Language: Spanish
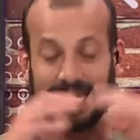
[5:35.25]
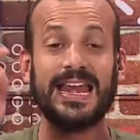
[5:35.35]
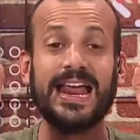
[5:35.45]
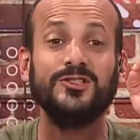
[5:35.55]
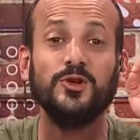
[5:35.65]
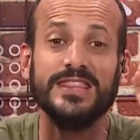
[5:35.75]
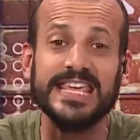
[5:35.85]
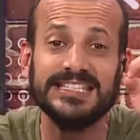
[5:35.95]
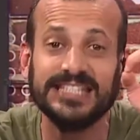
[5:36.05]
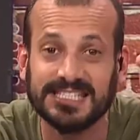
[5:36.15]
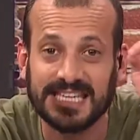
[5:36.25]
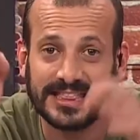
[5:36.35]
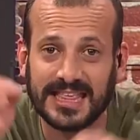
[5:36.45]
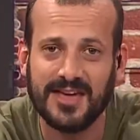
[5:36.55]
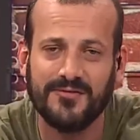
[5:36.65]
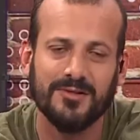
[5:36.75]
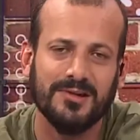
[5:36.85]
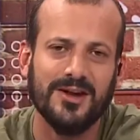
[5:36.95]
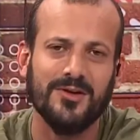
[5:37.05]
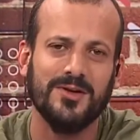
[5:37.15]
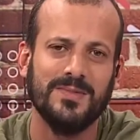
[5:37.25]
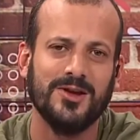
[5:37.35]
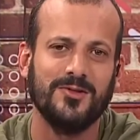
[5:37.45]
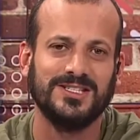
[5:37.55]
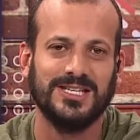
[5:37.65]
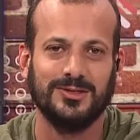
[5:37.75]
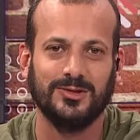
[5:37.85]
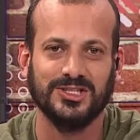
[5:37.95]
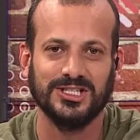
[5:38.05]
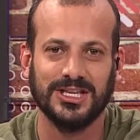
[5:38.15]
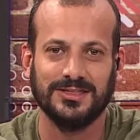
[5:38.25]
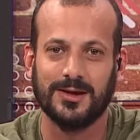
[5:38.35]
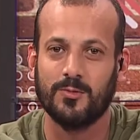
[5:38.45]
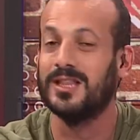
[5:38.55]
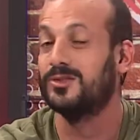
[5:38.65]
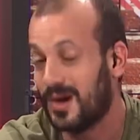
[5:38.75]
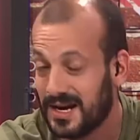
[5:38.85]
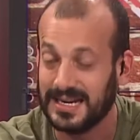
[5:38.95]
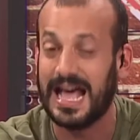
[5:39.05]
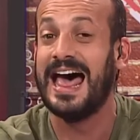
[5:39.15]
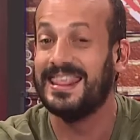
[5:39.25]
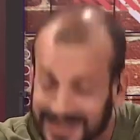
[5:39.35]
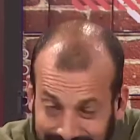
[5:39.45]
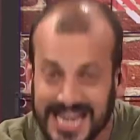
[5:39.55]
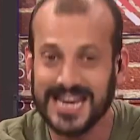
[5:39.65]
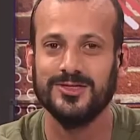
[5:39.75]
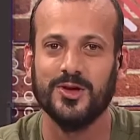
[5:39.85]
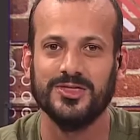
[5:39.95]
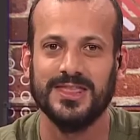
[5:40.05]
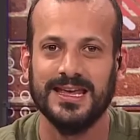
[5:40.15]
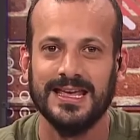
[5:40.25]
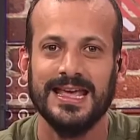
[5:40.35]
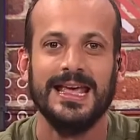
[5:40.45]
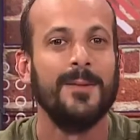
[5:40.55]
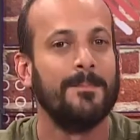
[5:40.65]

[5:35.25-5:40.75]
que nació un 17 de febrero de 1964. Adivinen dónde.